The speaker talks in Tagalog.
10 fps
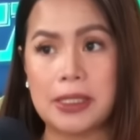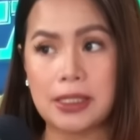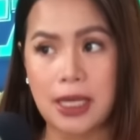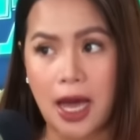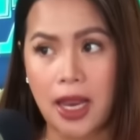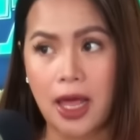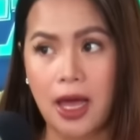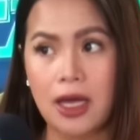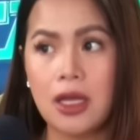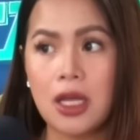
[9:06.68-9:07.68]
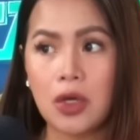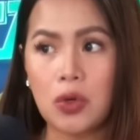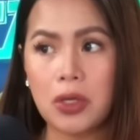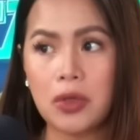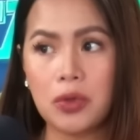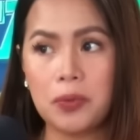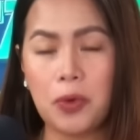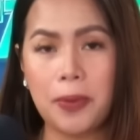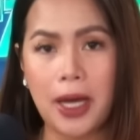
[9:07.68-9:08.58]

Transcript: Sara. Kung ganoon po,